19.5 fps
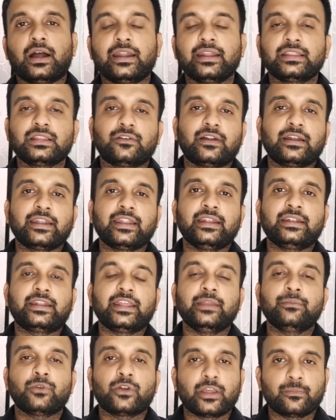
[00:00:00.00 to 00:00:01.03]
ஆனால் இந்த வாட்டி
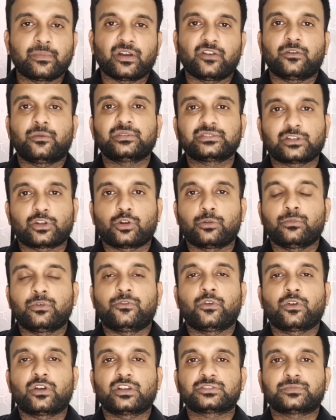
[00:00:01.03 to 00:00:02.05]
டீமோடைய பர்ஃபார்மன்ஸில் ரொம்ப
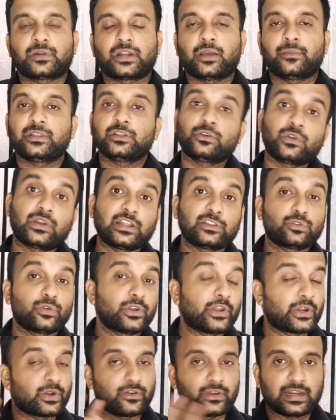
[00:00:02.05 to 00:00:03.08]
ஃபோக்கஸ் பண்ணாமல் இது ஒருவேளை
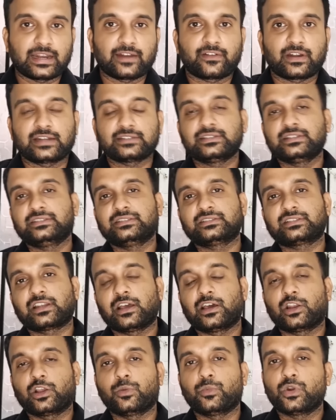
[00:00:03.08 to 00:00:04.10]
தோனியோட கடைசி
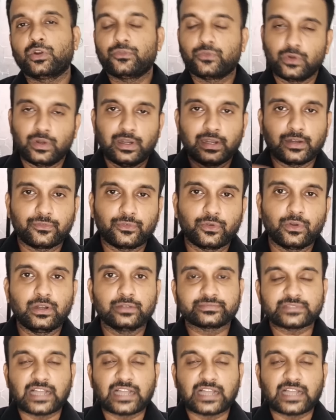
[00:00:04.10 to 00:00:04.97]
சீசனாக இருக்குமோன்னு ஃபுல் அண்ட் ஃபுல்